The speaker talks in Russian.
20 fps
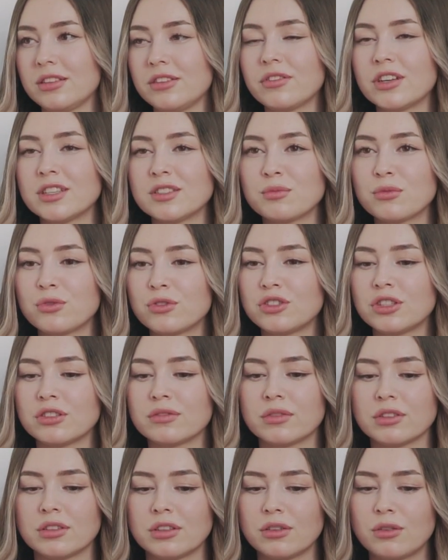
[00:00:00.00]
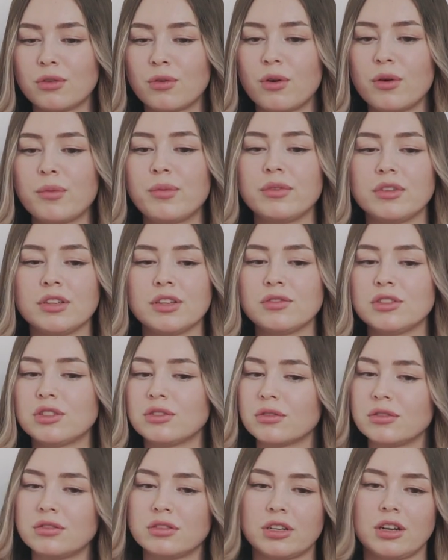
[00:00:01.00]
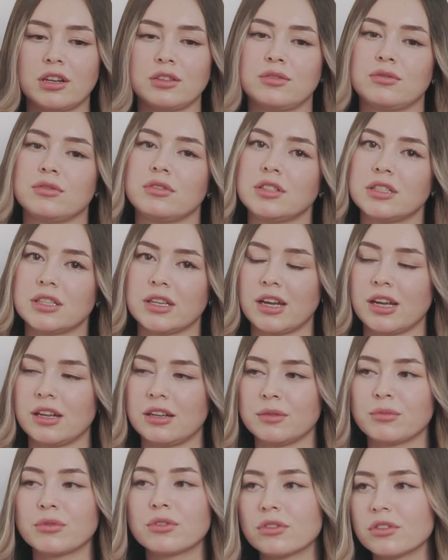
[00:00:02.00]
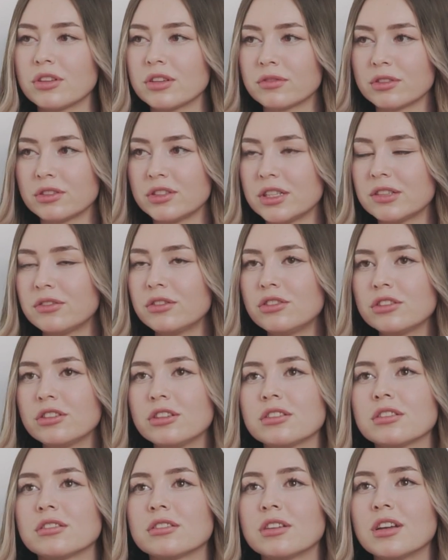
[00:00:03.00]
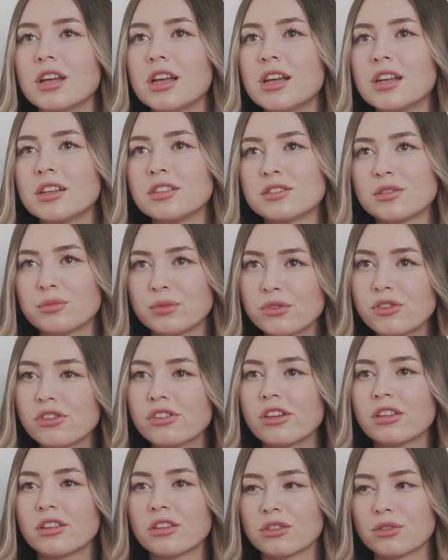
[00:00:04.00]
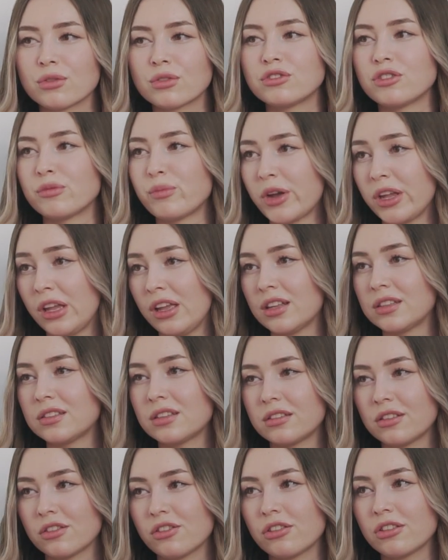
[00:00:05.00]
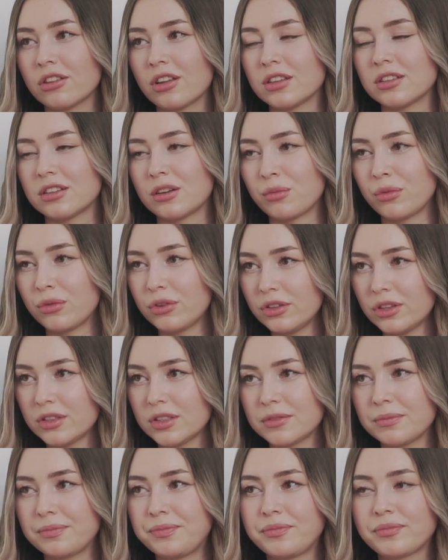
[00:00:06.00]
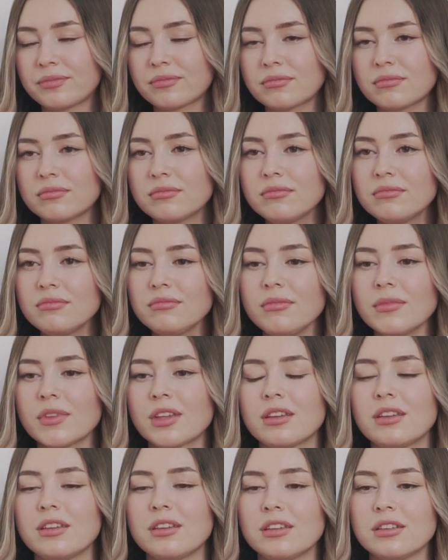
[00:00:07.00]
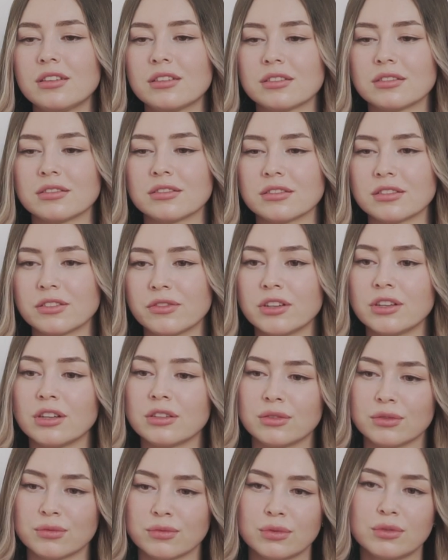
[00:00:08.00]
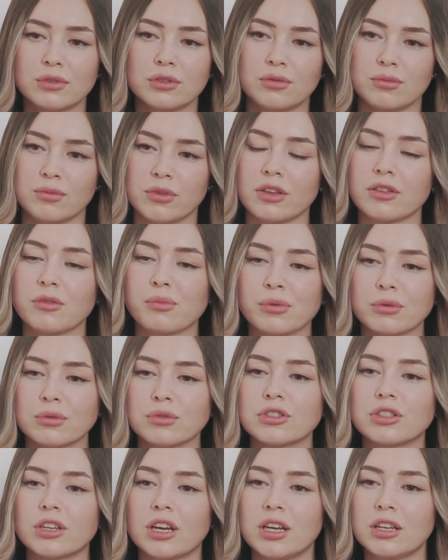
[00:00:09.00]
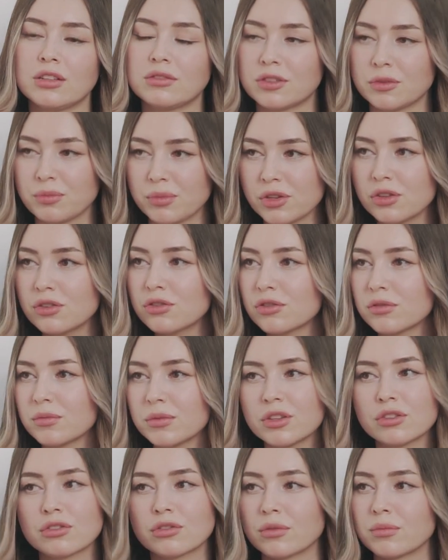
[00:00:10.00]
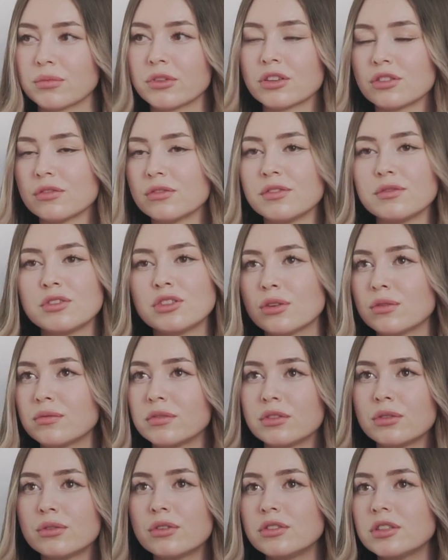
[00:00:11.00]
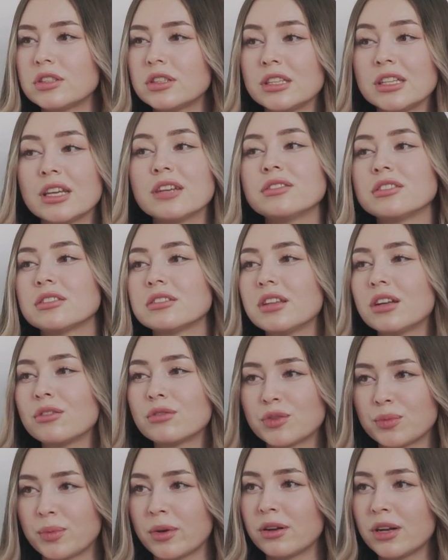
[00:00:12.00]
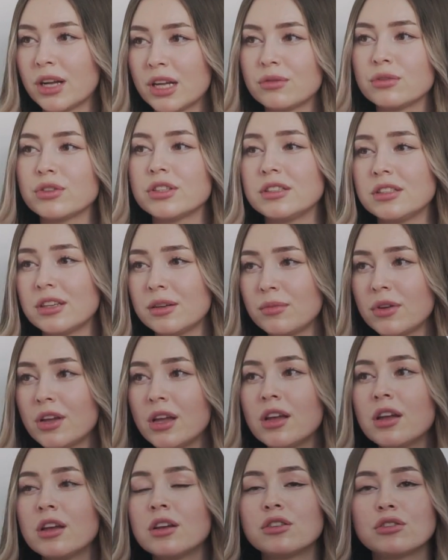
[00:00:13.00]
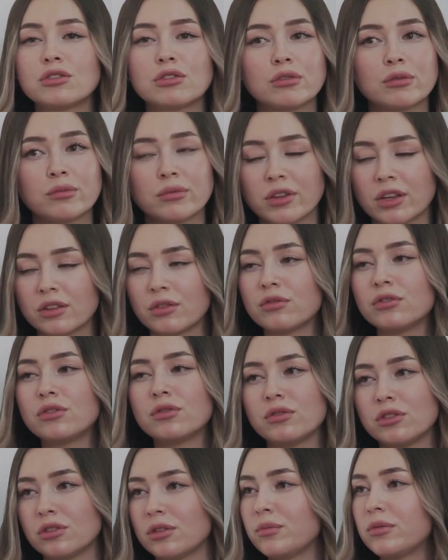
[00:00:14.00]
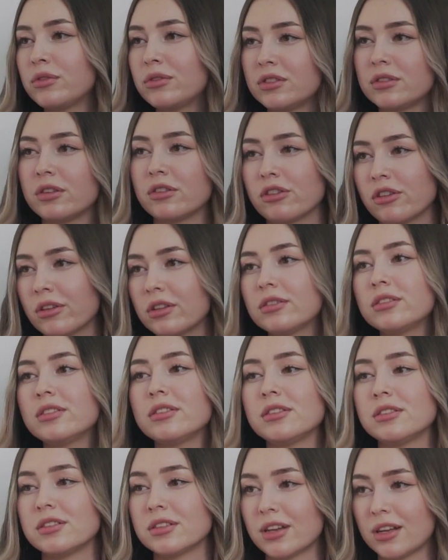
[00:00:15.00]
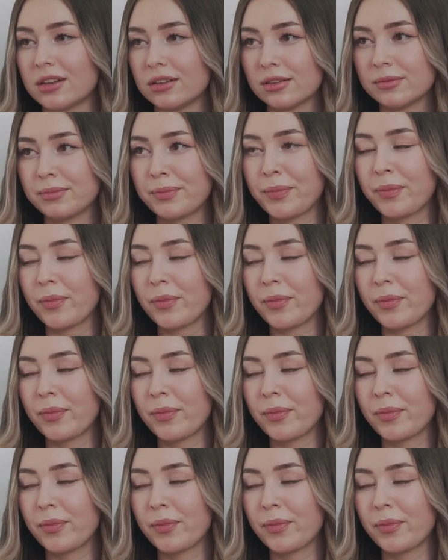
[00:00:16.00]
Невозможно вот хоп, и все сразу идеально. И многие вот девочки с обучения тоже боятся начинать работать, и говорят, ну вот, мне не получается, пишут мне, что у меня не все выходит, и я всегда успокаиваю их тем, что у меня тоже все было сначала не идеально.